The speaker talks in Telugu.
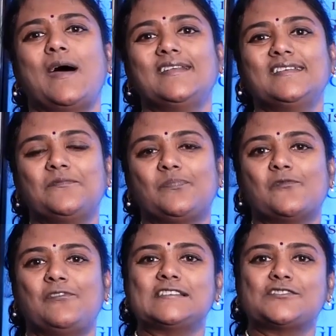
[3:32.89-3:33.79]
వన్
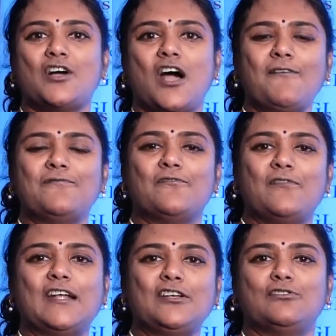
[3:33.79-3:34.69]
ఫస్ట్ హాఫ్
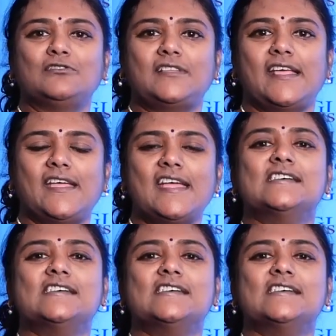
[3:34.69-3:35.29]
వన్ టూ త్రీ